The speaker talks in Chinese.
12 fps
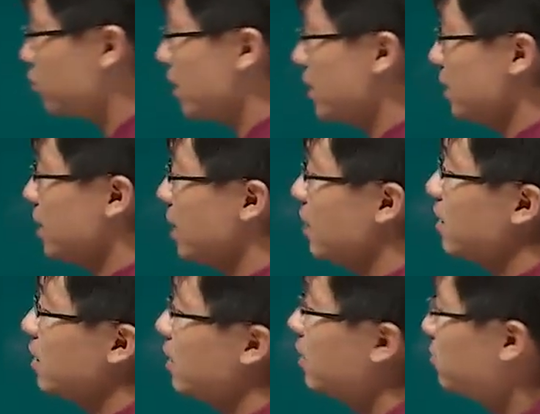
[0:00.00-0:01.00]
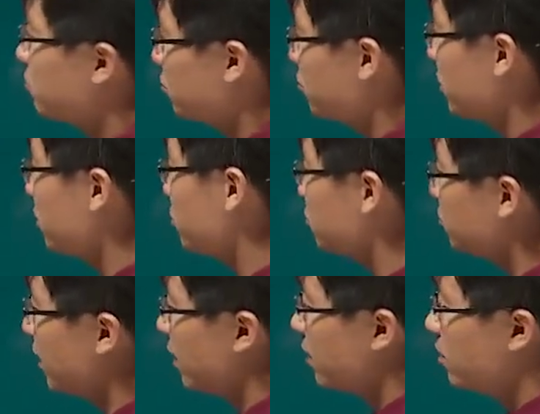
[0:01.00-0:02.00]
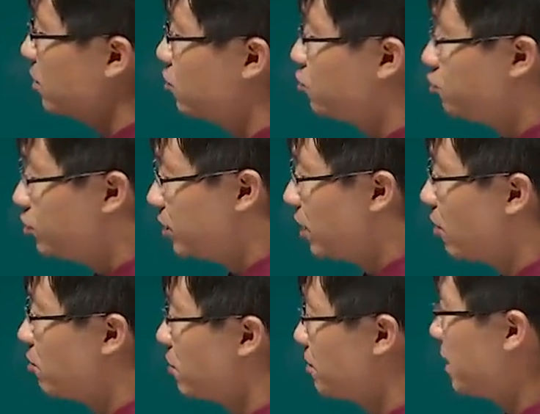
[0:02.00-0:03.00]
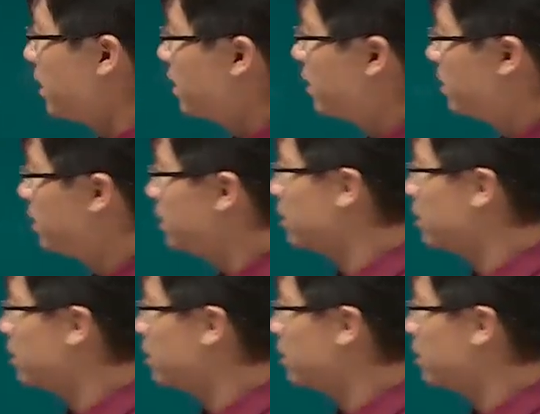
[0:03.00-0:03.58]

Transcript: 转让股权的数量注销或者变更